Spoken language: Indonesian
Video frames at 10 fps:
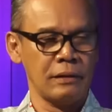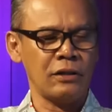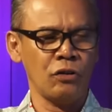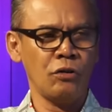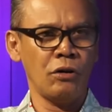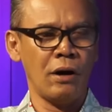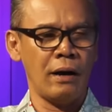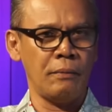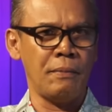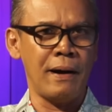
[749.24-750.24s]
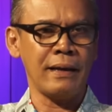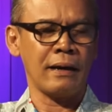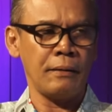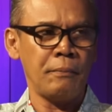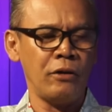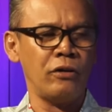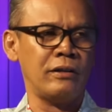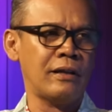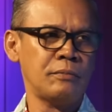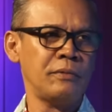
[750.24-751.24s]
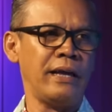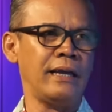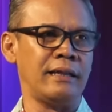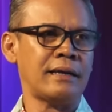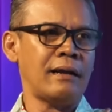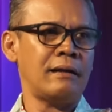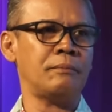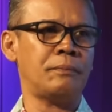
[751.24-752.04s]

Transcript: itu iya. banyak mayoritas menginginkan. Maka